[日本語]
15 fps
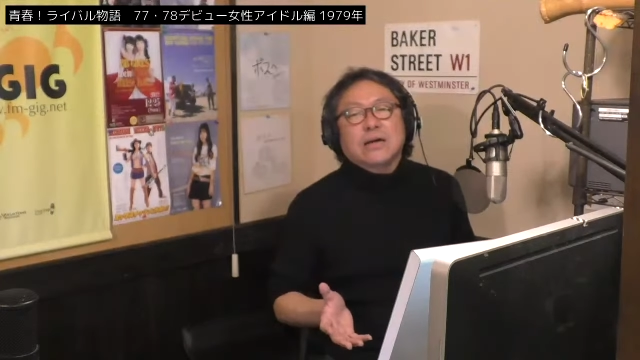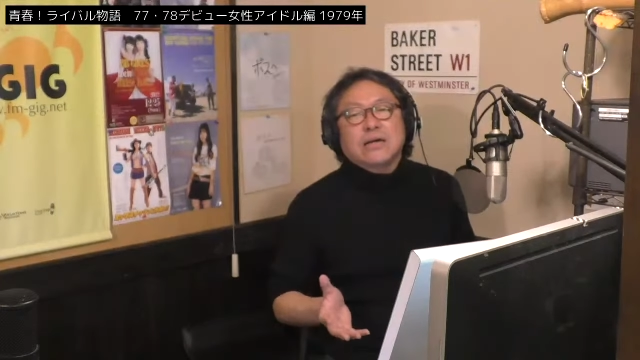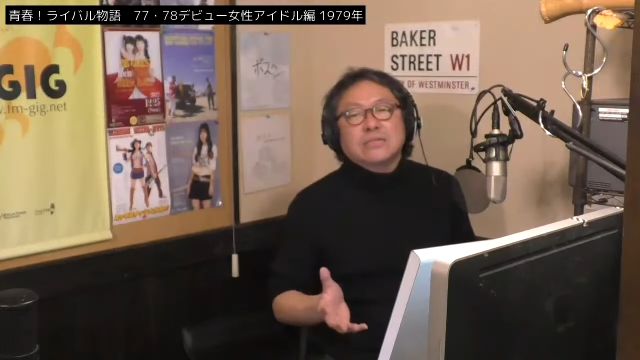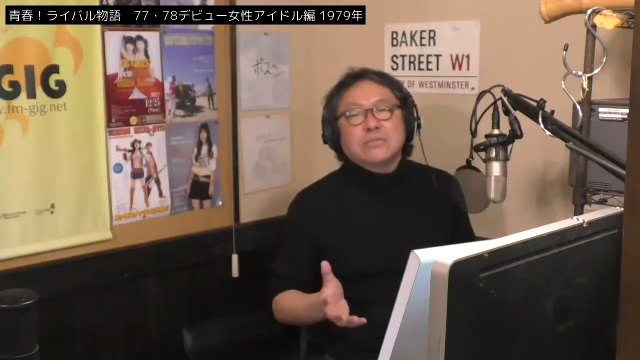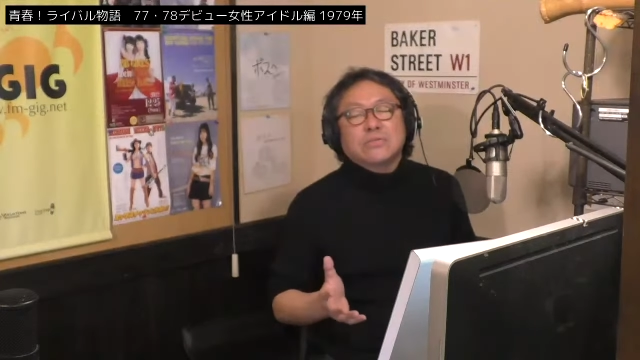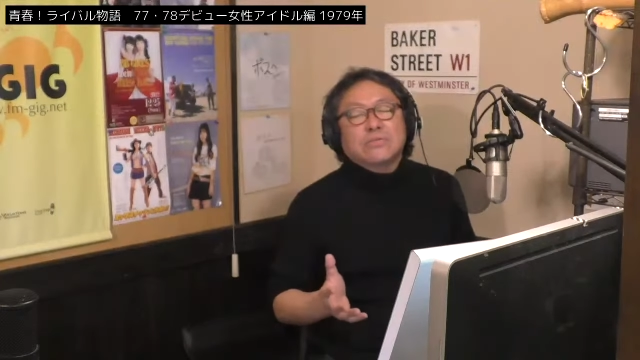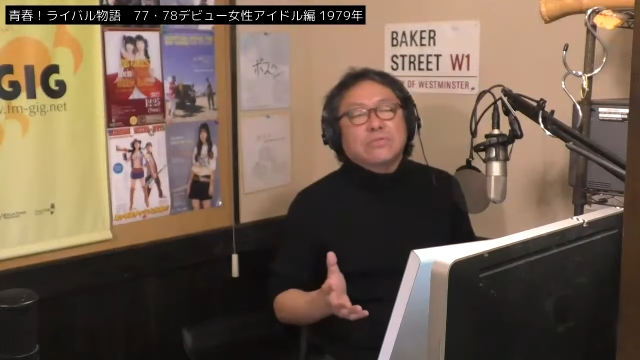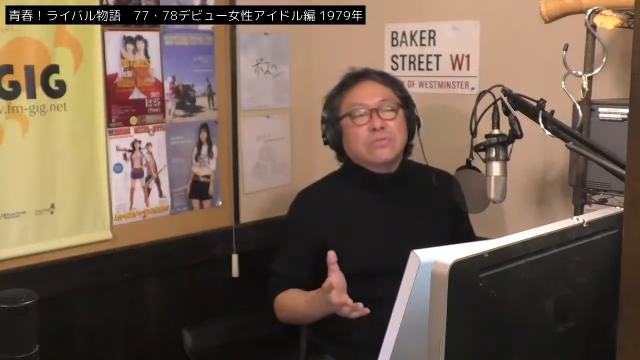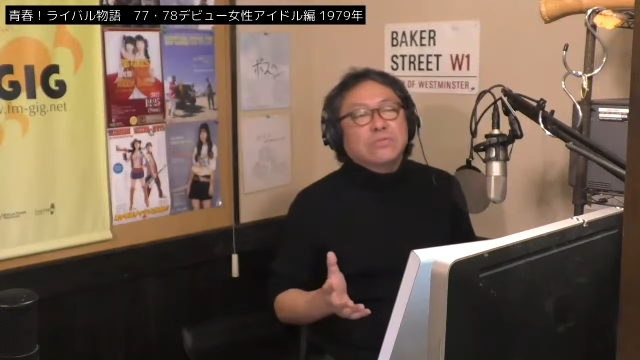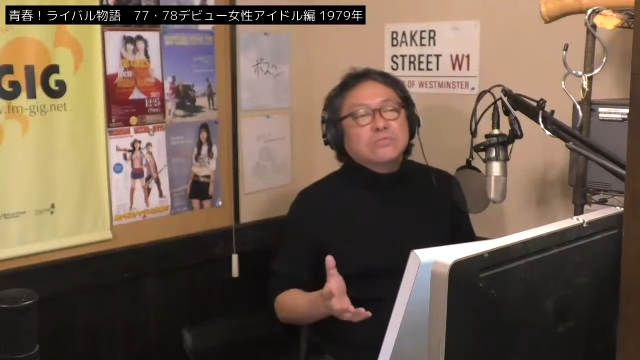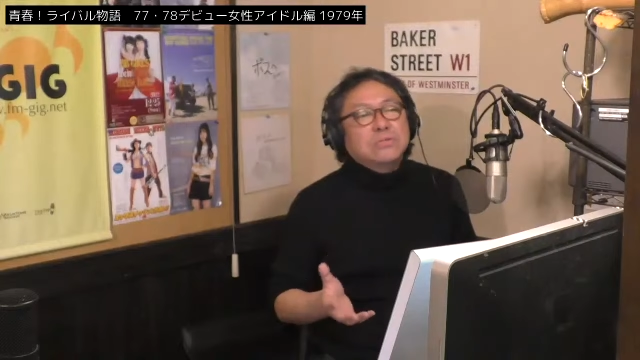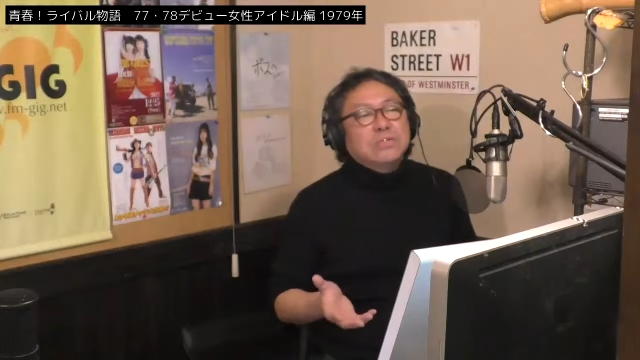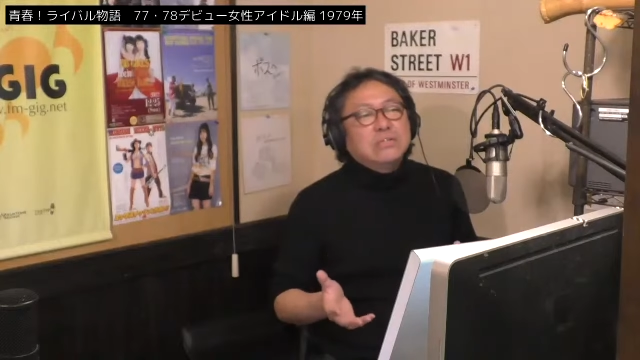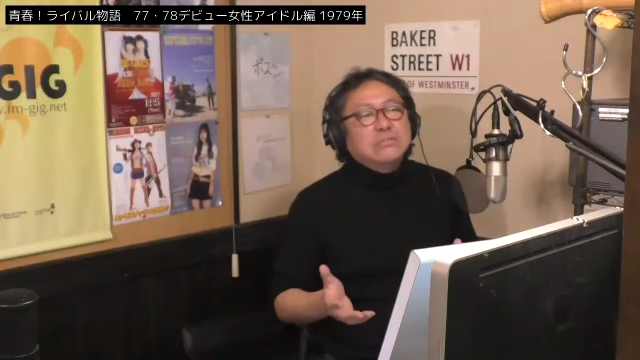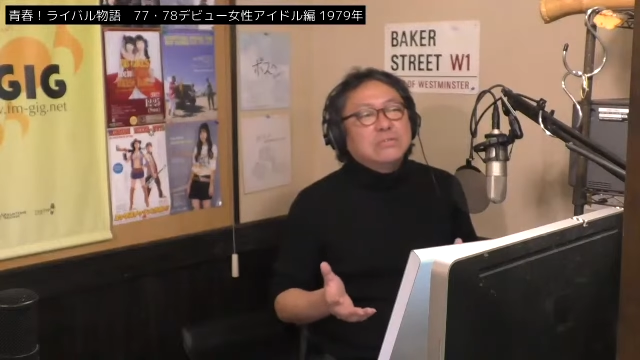なんかそのこ
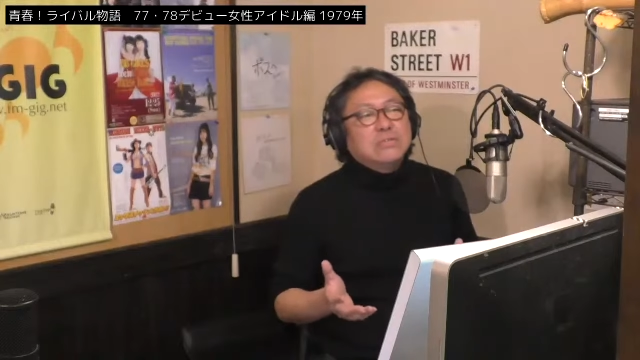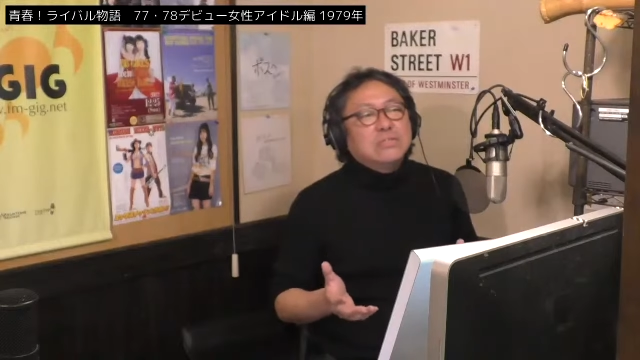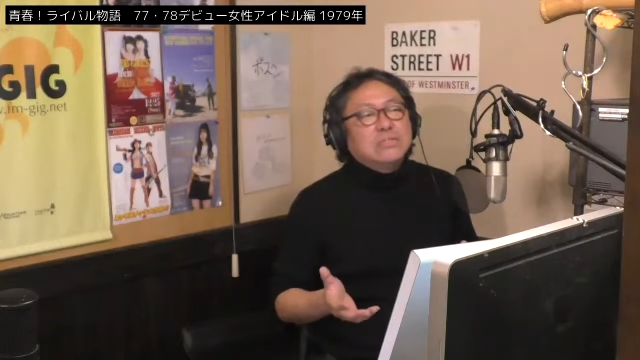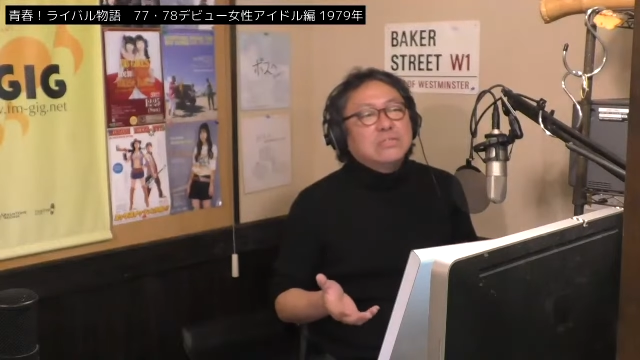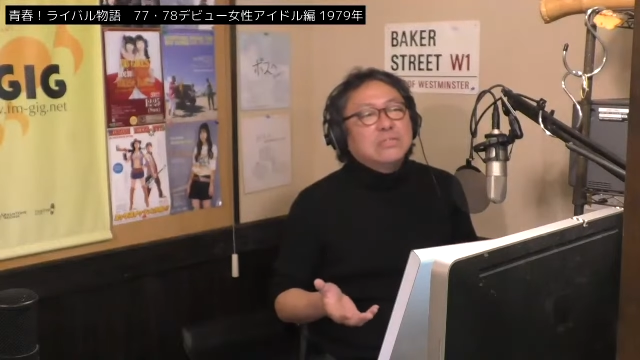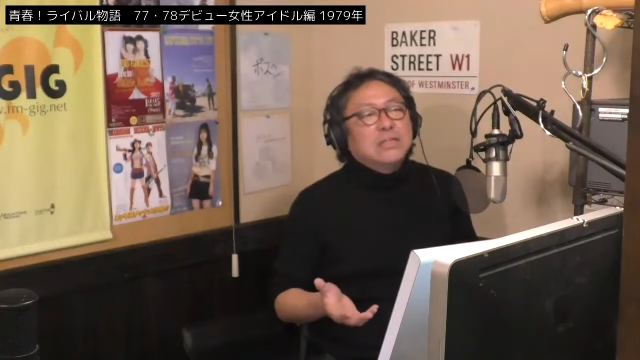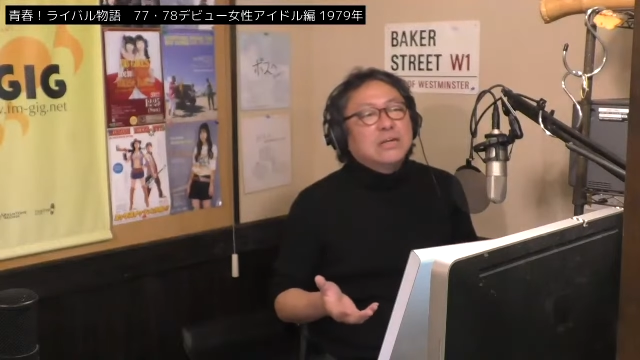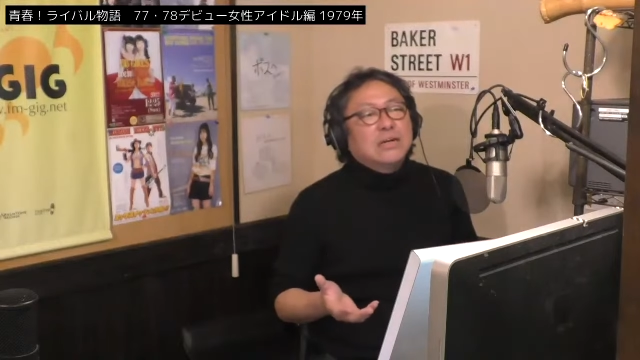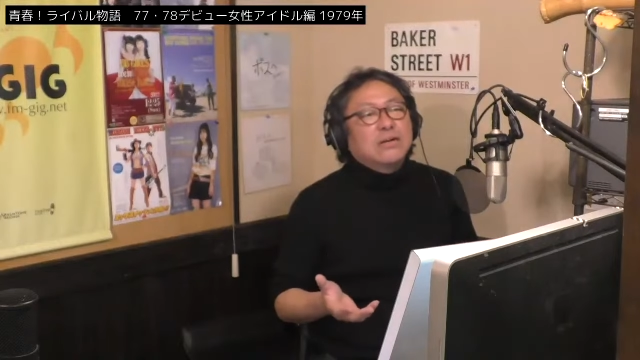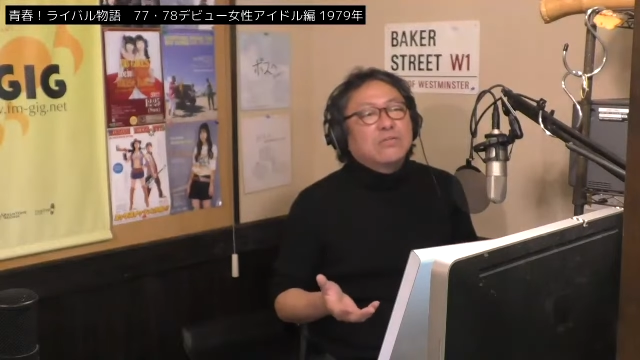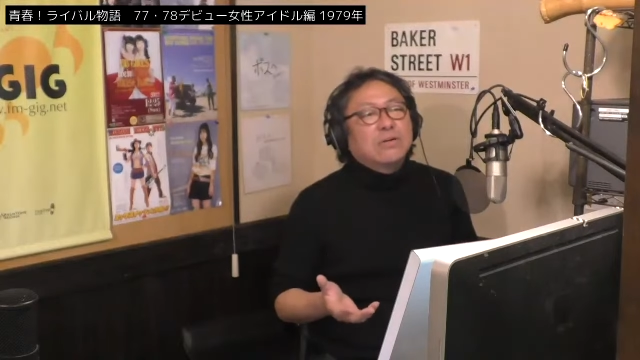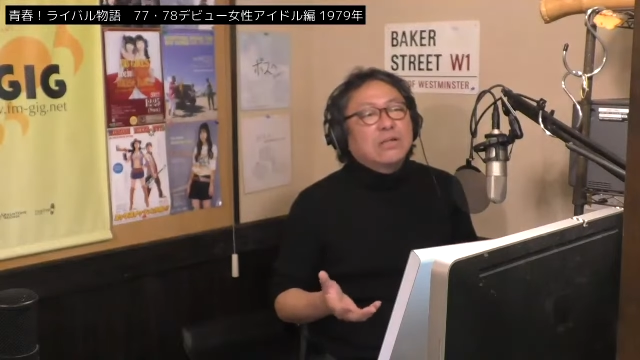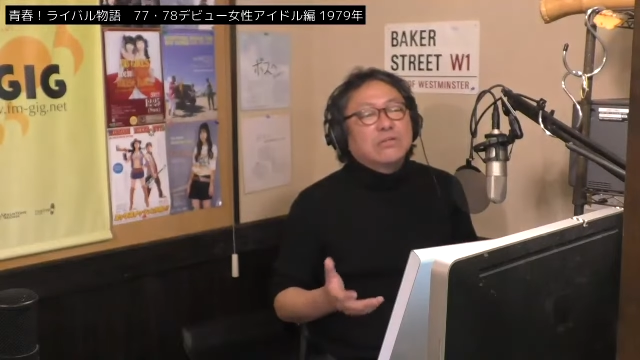う、ウィウィしい、なんかこう、